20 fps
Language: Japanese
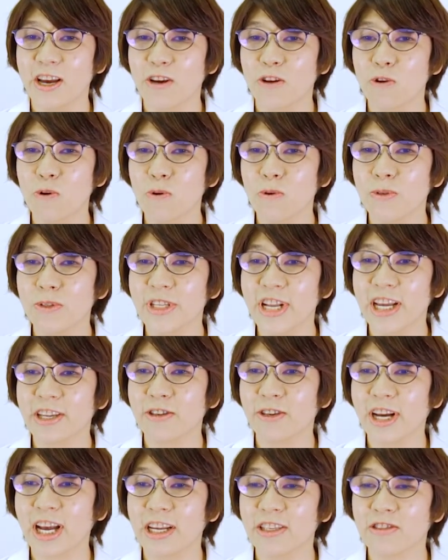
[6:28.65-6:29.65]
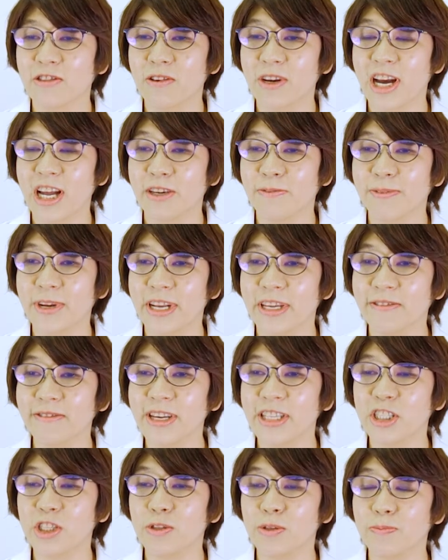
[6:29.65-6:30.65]
口腔内の乾燥がある場合に
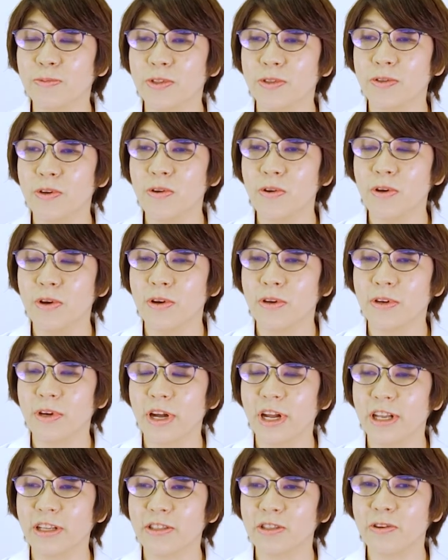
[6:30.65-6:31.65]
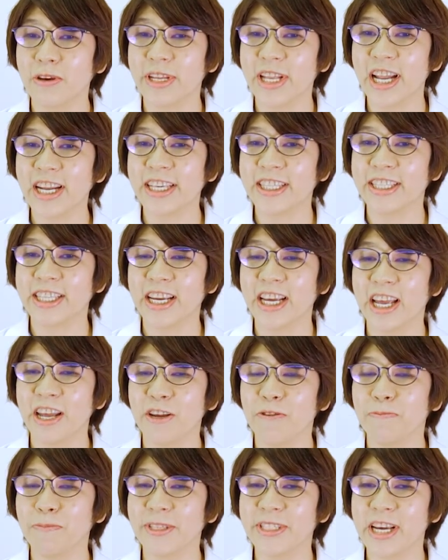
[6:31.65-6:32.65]
は水分を添えたりして
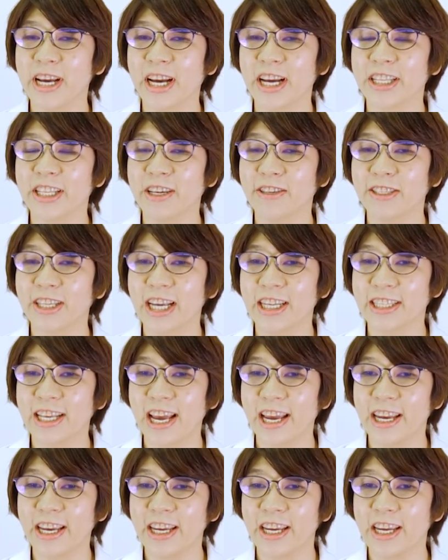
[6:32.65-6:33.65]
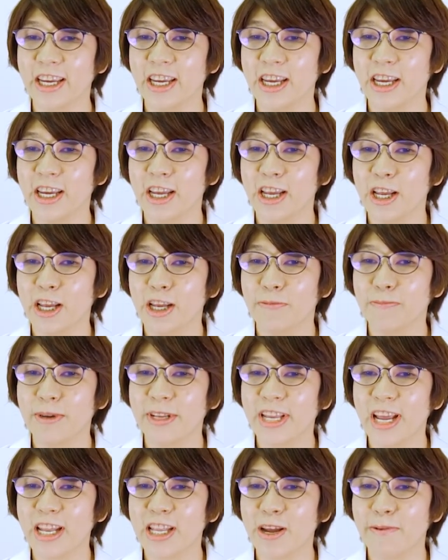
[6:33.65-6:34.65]
召し上がってください。ま
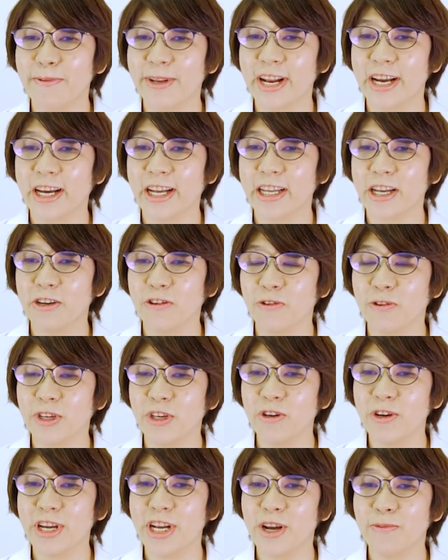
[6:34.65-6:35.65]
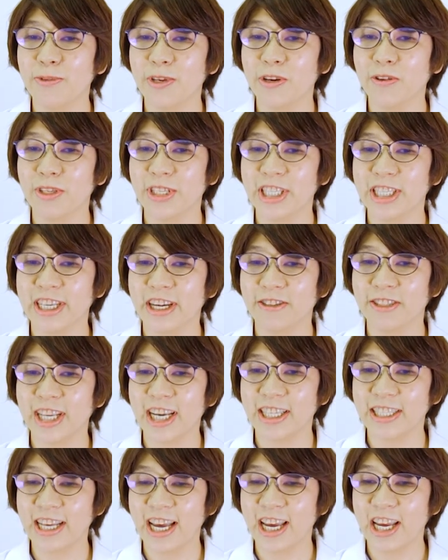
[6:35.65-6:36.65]
た滑らかな料理を選ぶようにしてく
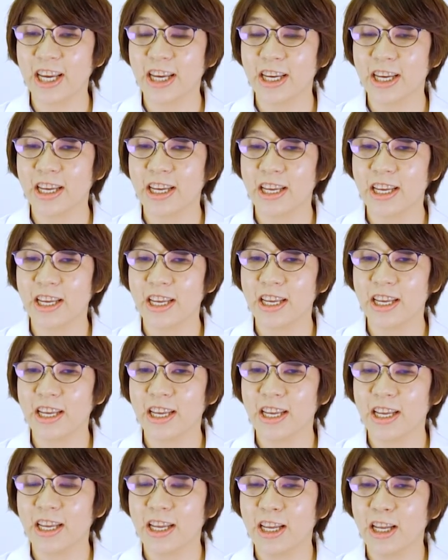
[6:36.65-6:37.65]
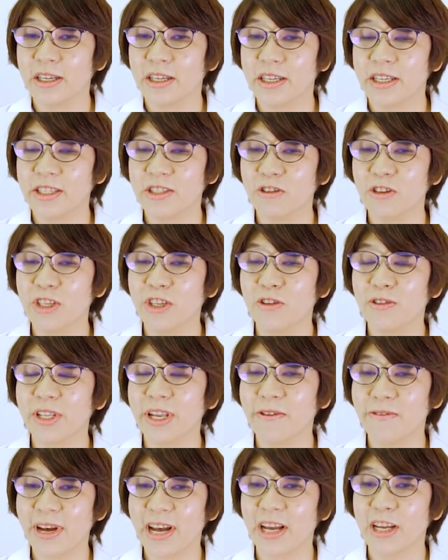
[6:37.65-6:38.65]
ださい人によっ
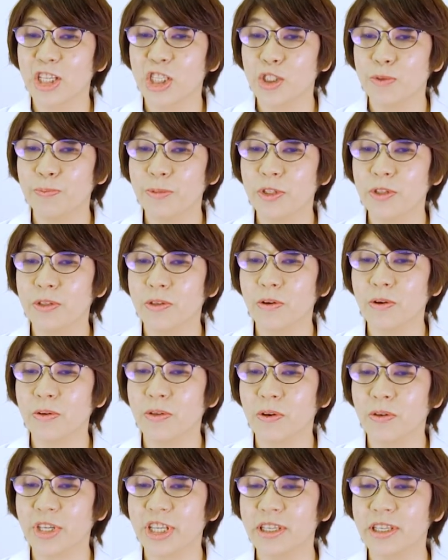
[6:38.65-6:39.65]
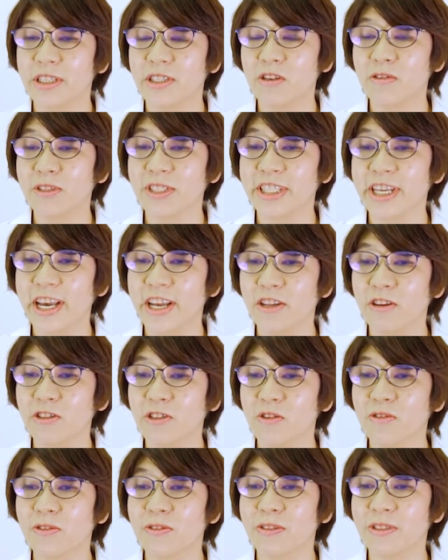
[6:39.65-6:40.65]
てはスプーン等の金属製の
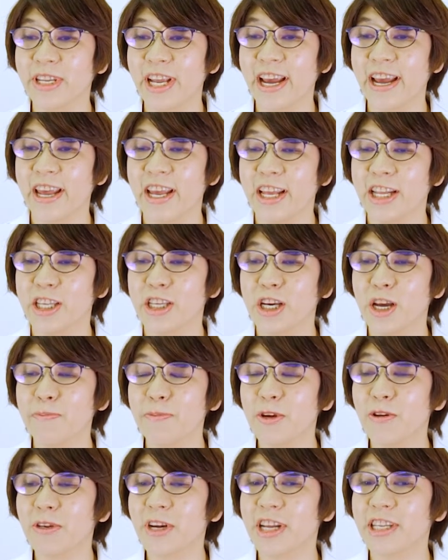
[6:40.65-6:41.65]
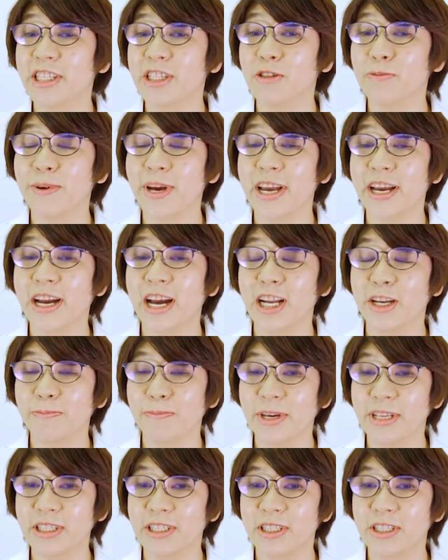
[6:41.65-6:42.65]
食具で苦味を感じる場合があり
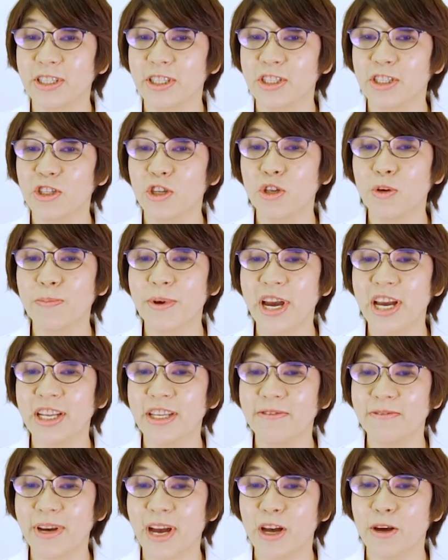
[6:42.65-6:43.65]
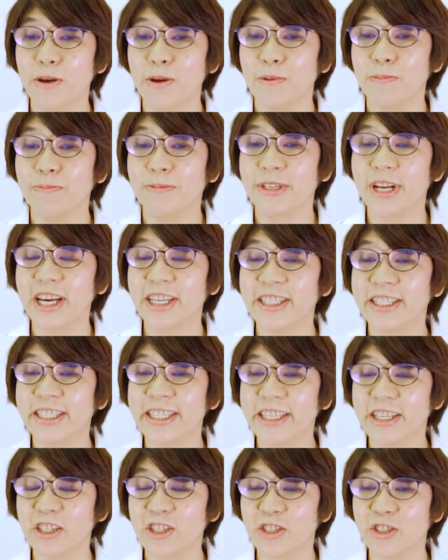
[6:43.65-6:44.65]
ますその場合には
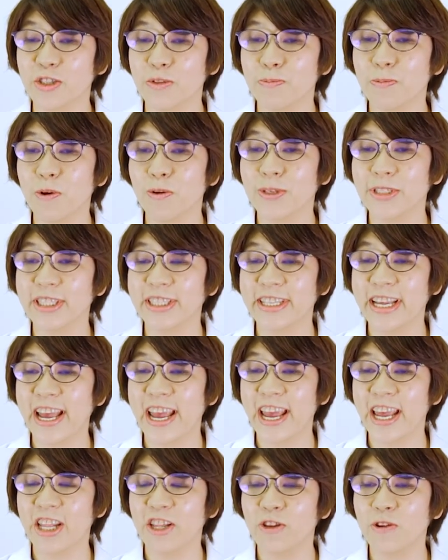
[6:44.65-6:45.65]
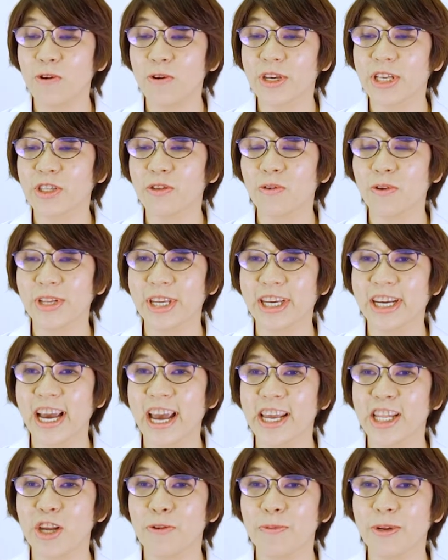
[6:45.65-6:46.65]
プラスチック木製陶器等に
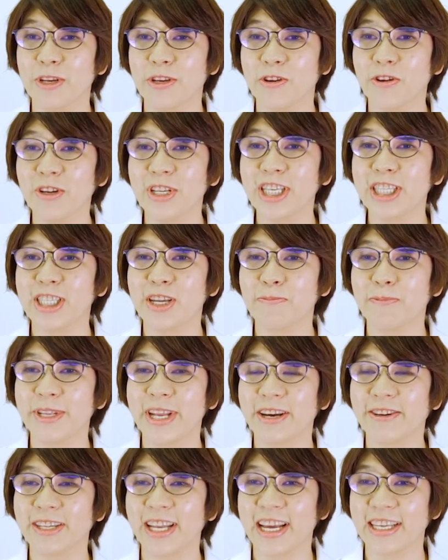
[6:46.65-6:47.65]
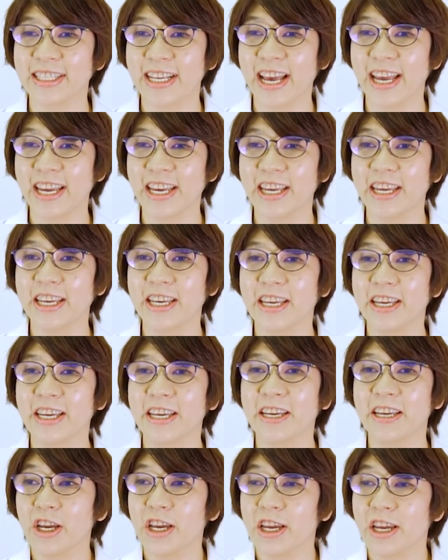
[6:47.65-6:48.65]
変えてみるようにしてみてください
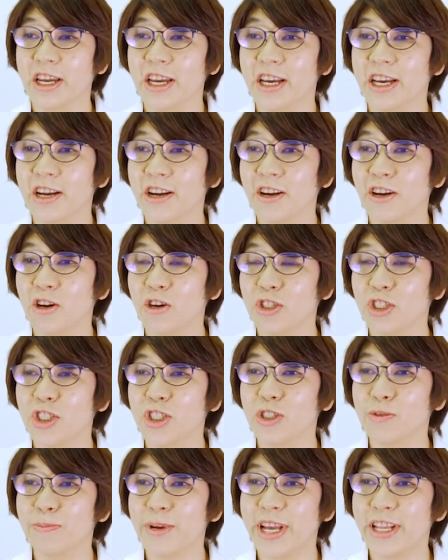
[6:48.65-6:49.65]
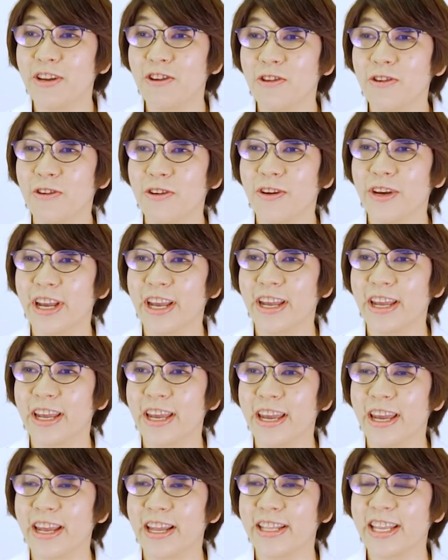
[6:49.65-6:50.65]
おすすめの、
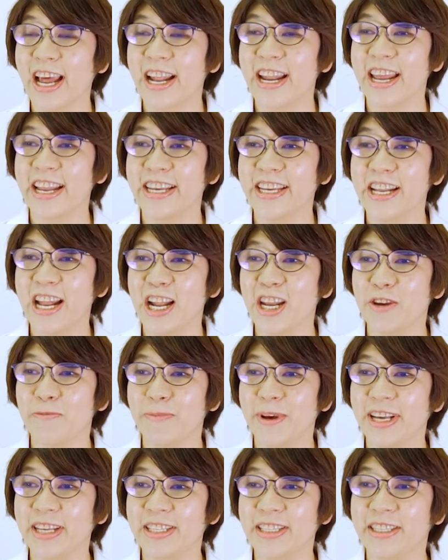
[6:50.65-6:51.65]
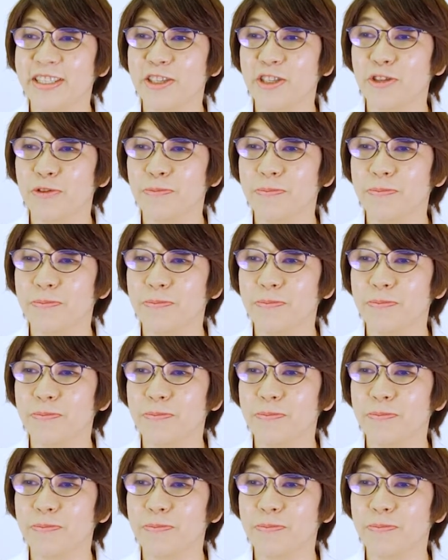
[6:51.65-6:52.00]
えタレになります